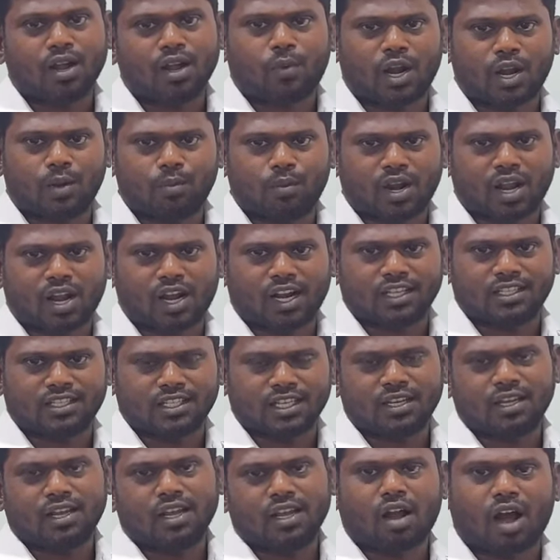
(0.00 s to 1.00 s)

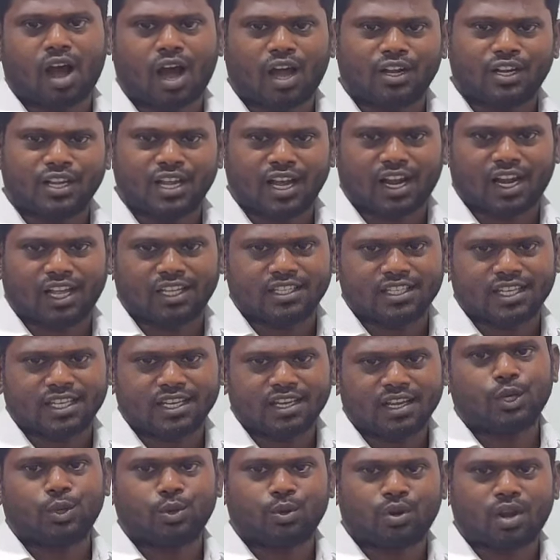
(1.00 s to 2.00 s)
பல்மனாலஜி கார்டியாலஜி
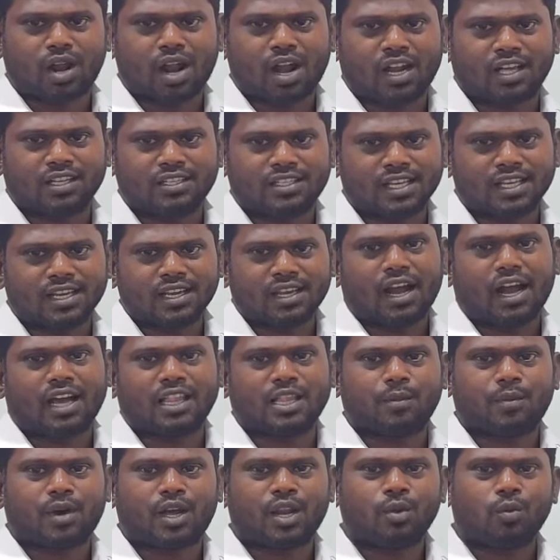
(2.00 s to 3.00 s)
யூராலஜி
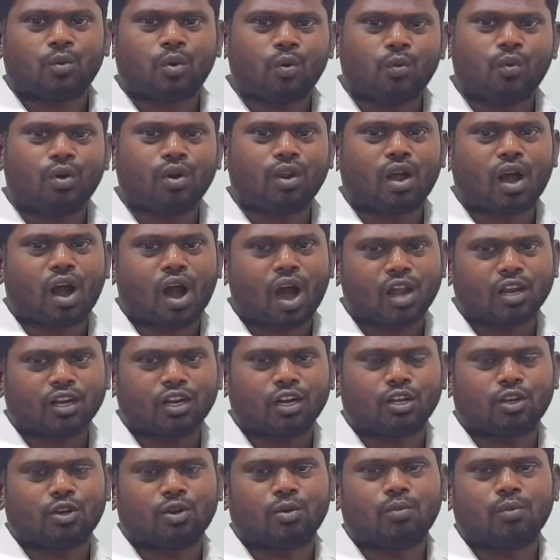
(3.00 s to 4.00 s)
அந்த மாதிரி ஒவ்வொரு
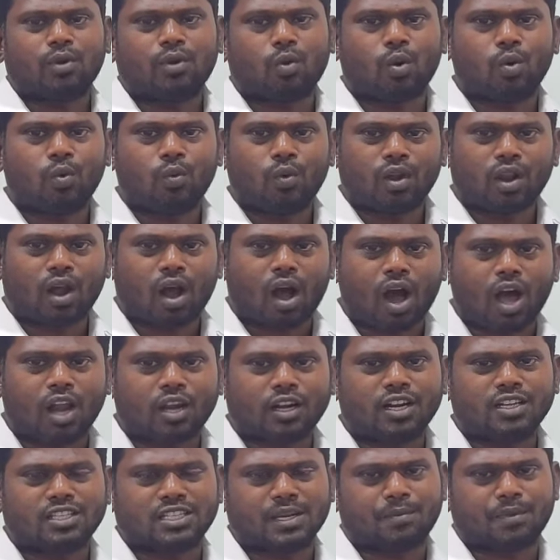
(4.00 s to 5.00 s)
ஆர்கனுக்கும் ஒவ்வொரு
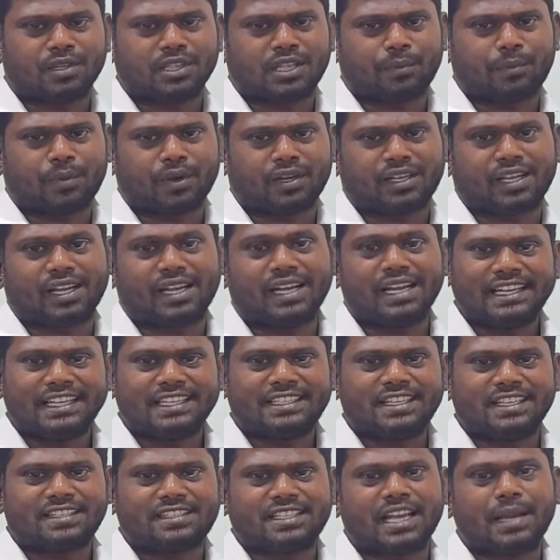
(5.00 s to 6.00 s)
ஆர்கன் சம்பந்தப்பட்ட
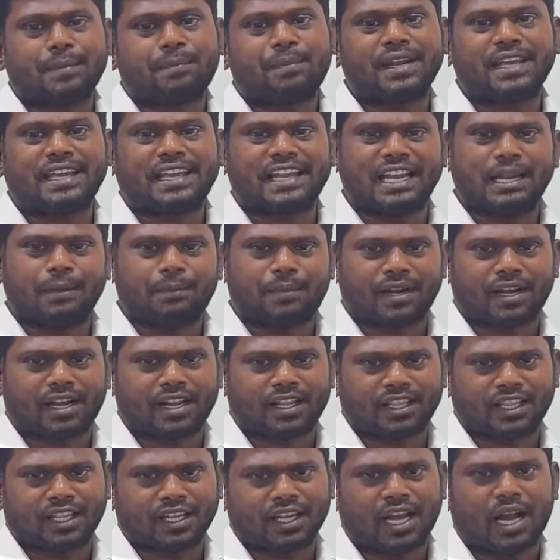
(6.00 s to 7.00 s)
டிசீஸை எப்படி ஹீல்
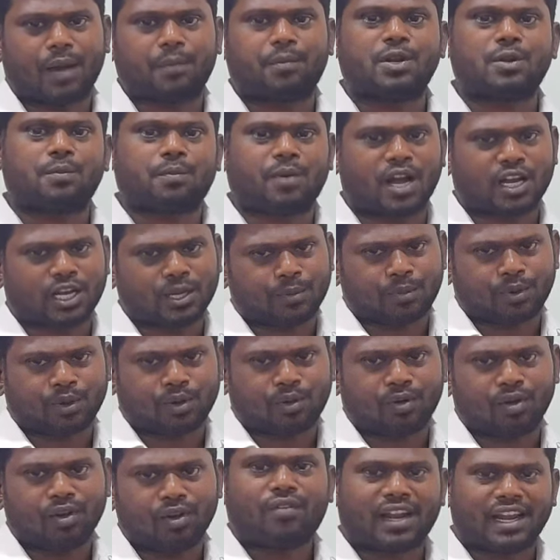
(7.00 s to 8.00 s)
அப்படின்னு பார்க்க
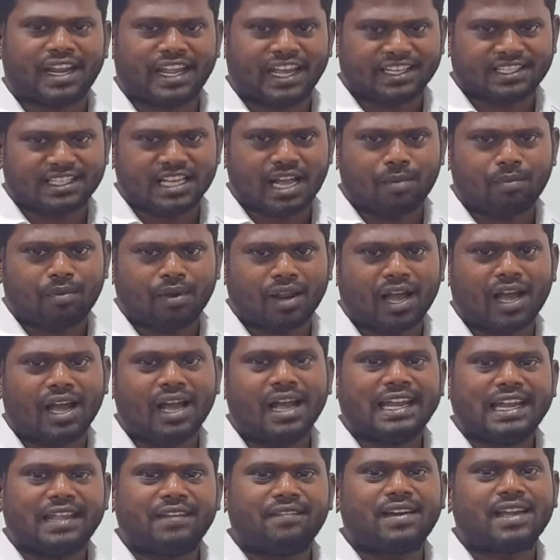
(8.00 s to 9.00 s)
ஃபார் எக்ஸாம்பிளா
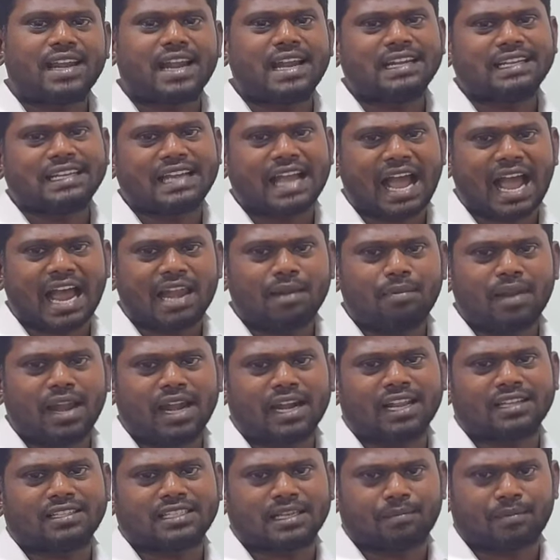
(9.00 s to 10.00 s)
லிவர் அண்ட்
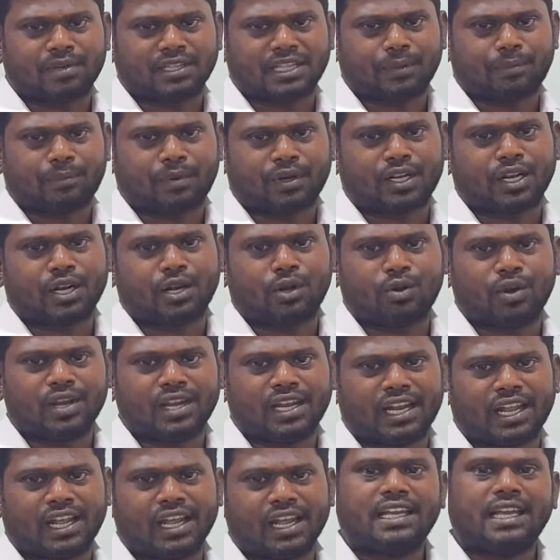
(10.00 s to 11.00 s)
கேல் சம்பந்தப்பட்ட
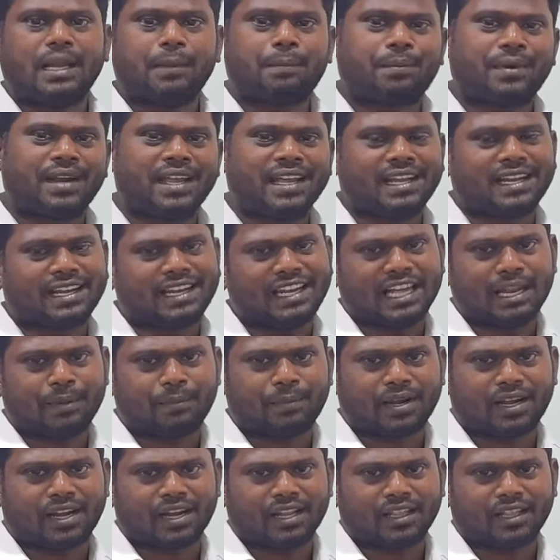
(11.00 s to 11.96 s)
நோய்களை எப்படி கிளியர்